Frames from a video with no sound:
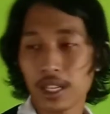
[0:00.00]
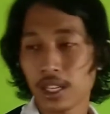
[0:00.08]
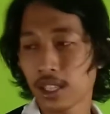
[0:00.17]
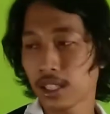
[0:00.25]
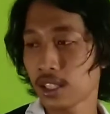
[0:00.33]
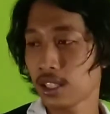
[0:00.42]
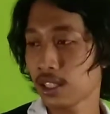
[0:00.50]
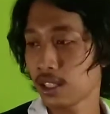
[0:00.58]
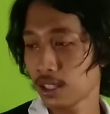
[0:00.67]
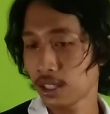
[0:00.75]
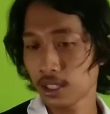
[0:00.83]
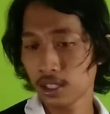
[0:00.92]
lagi
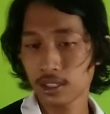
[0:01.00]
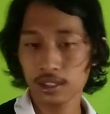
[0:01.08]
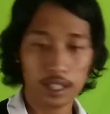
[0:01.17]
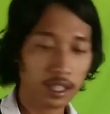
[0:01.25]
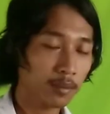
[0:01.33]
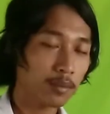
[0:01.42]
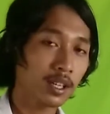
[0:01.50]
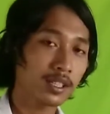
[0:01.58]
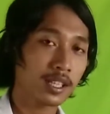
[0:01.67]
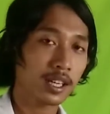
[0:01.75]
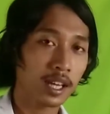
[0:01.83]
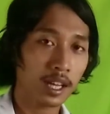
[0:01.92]
di channel
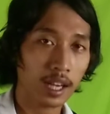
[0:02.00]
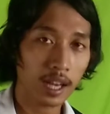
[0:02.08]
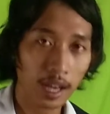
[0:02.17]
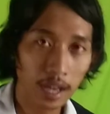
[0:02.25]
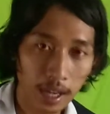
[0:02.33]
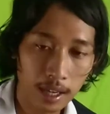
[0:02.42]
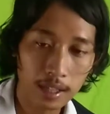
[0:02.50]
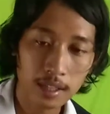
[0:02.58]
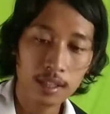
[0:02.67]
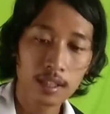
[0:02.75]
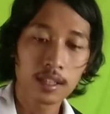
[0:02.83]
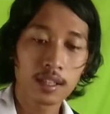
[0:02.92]
Mulazat RH
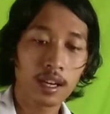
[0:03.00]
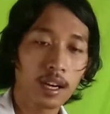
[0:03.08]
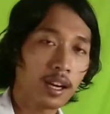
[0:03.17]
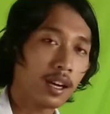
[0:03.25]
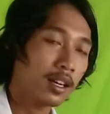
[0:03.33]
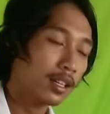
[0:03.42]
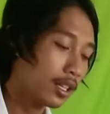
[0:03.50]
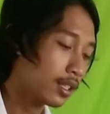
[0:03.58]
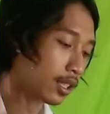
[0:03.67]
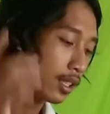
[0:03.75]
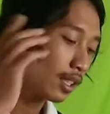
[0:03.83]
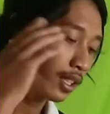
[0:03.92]
uh, ah, ya
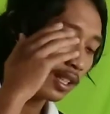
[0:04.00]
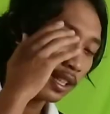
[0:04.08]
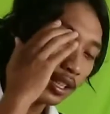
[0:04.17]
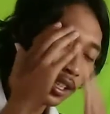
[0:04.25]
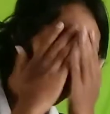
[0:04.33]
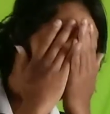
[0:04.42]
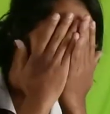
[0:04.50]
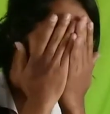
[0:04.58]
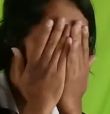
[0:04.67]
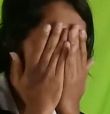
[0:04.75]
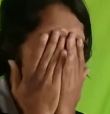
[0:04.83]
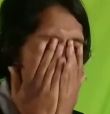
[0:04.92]
jadi
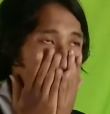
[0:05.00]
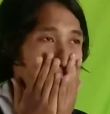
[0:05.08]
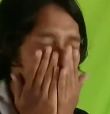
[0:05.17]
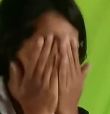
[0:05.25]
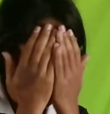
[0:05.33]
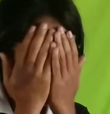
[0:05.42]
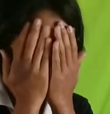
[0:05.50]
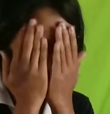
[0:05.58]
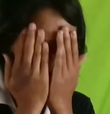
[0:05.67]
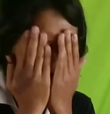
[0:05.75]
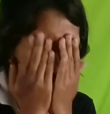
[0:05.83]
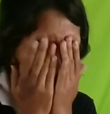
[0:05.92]
kali ini
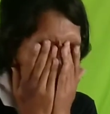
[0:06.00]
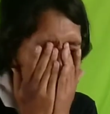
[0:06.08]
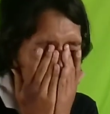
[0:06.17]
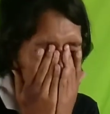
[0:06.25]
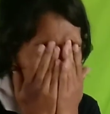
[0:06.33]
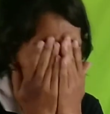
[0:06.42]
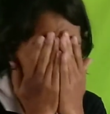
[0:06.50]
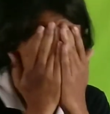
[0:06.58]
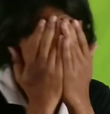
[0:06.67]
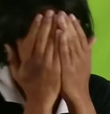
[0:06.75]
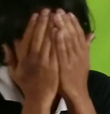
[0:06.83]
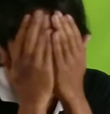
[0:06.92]
kau akan